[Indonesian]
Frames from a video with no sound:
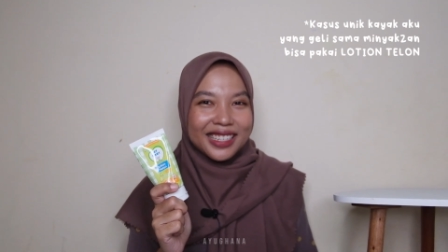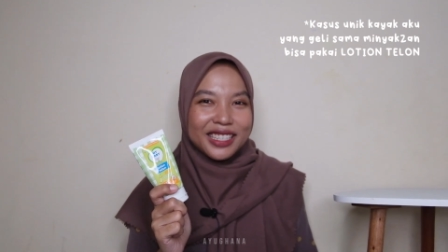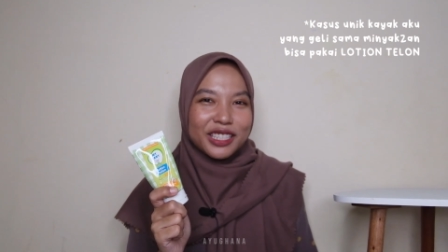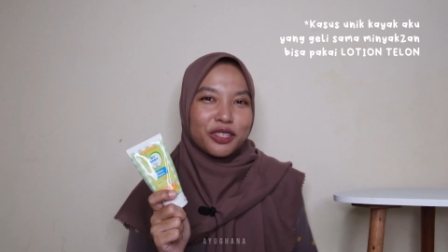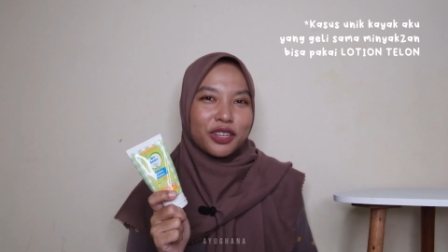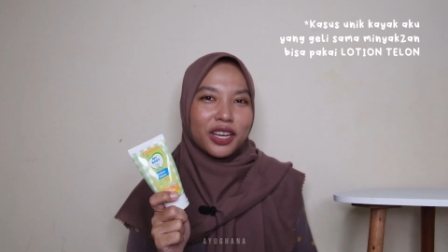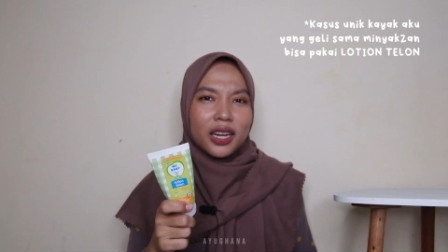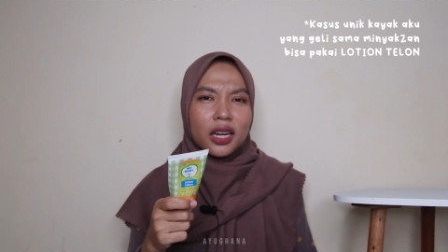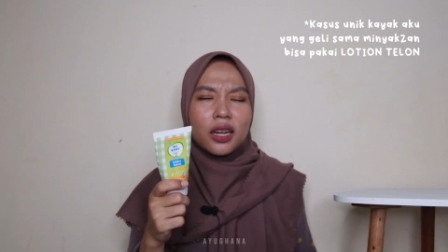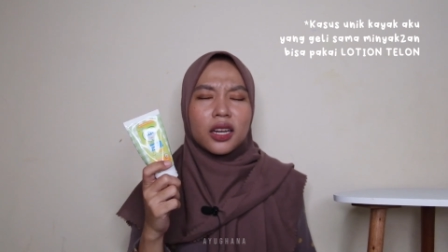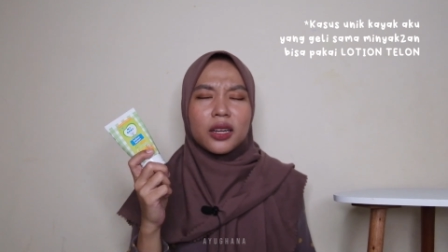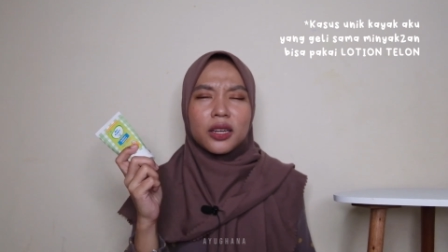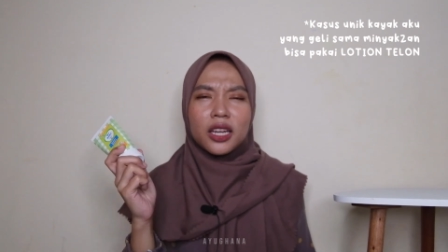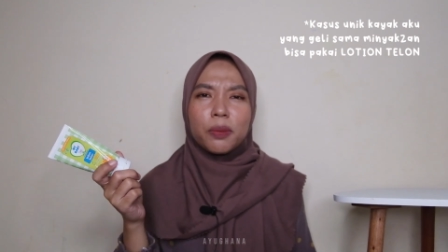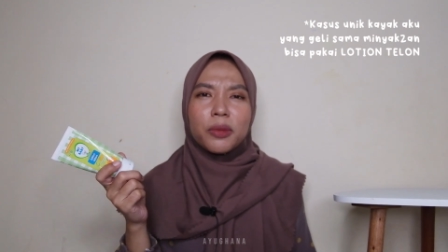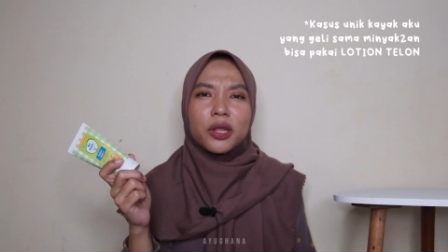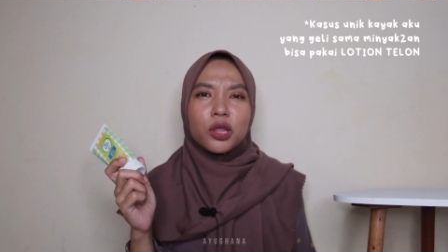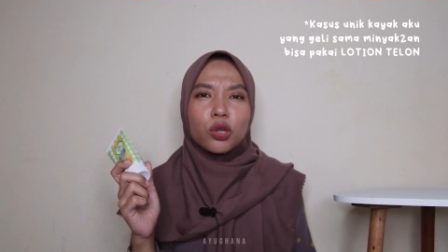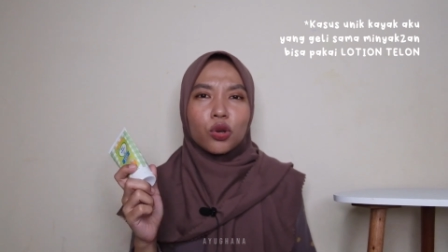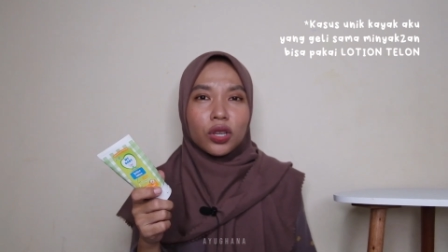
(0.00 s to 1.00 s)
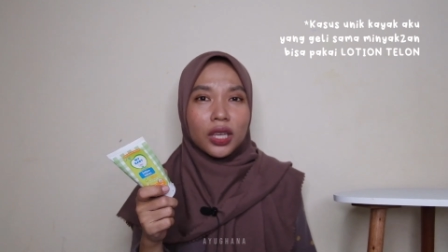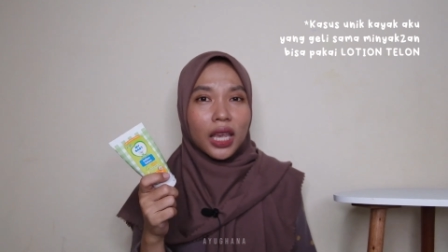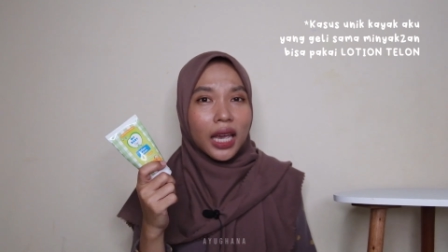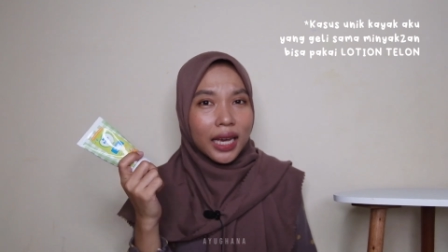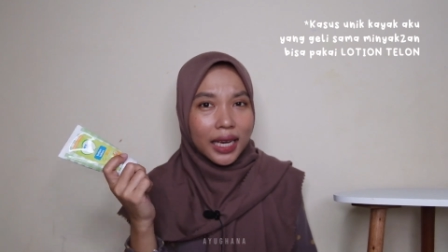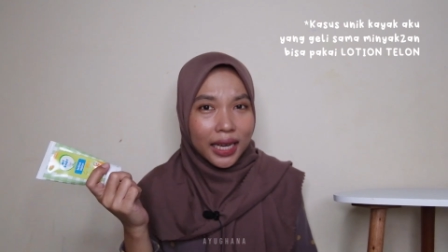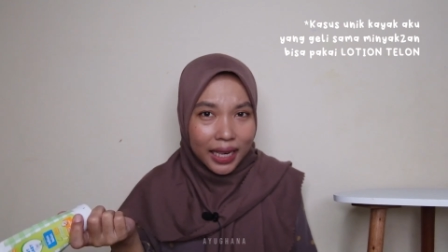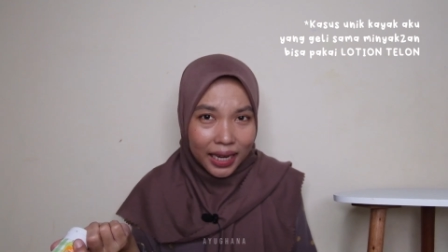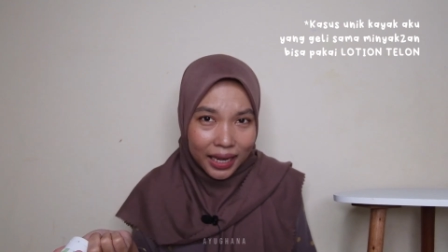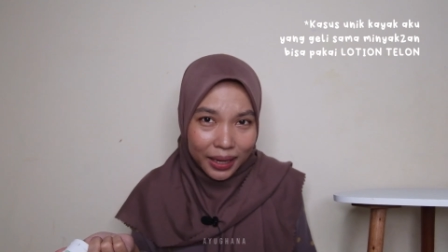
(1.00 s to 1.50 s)
gitu karena dia bentuknya
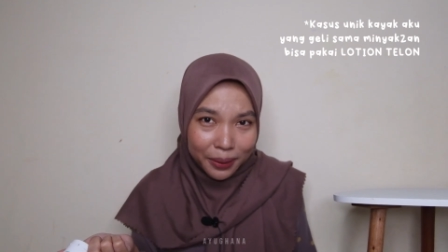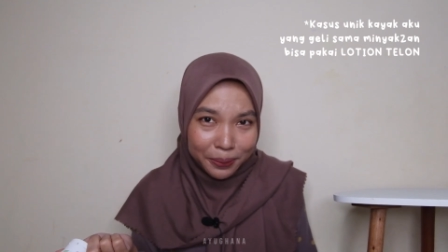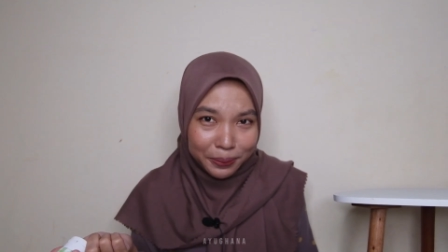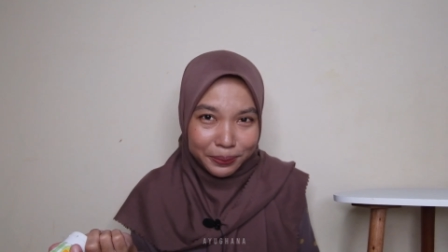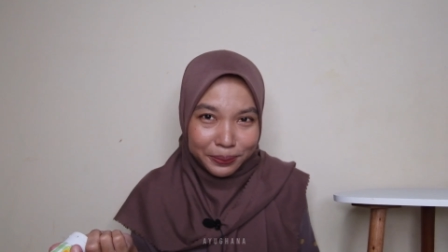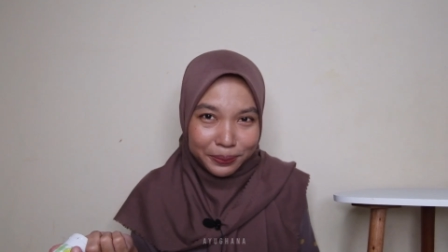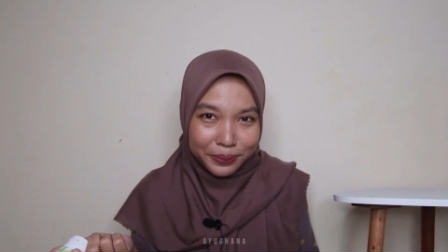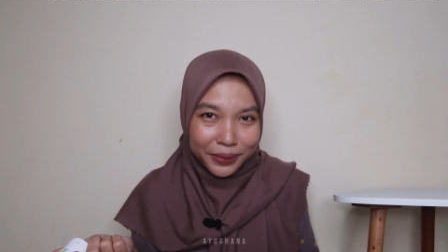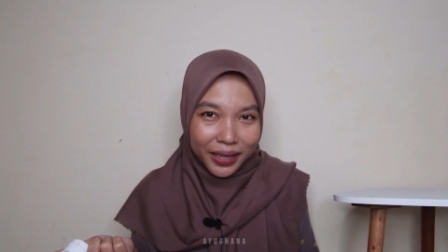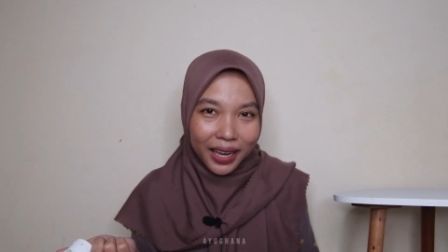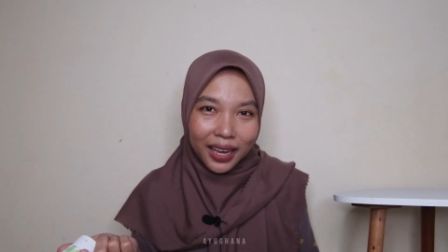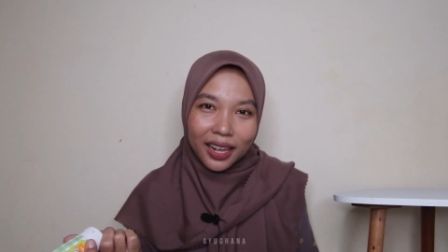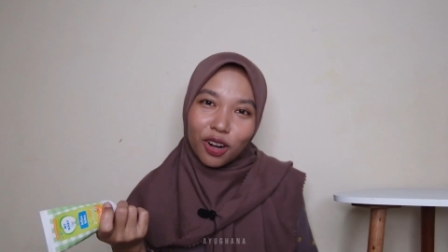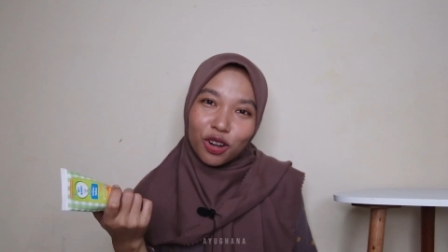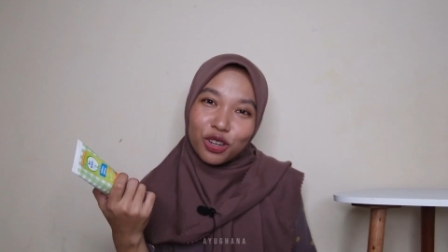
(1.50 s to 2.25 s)
krim kayak